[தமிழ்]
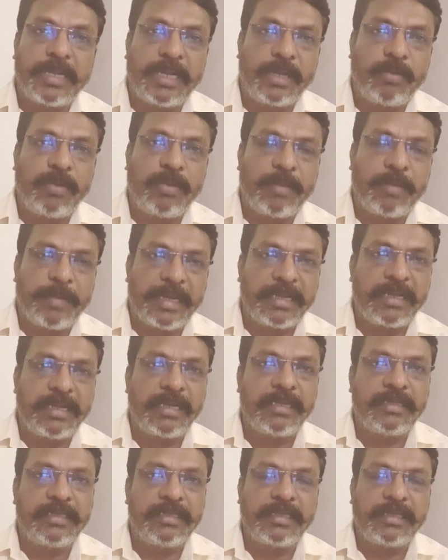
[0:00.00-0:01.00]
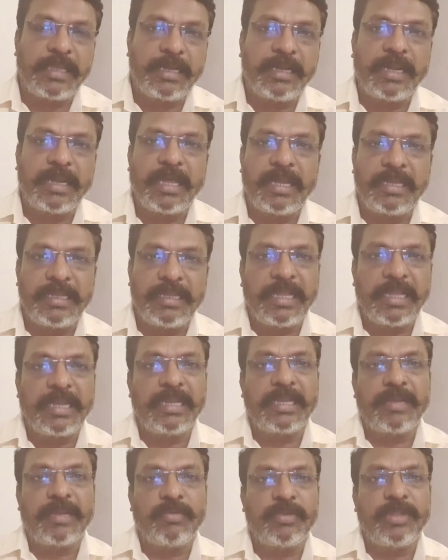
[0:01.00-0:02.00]
உள்ள மக்களுக்கு தங்களால்
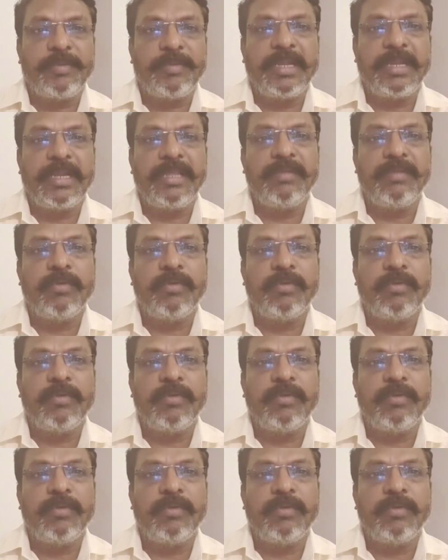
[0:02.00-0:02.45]
இயன்ற உதவிகளை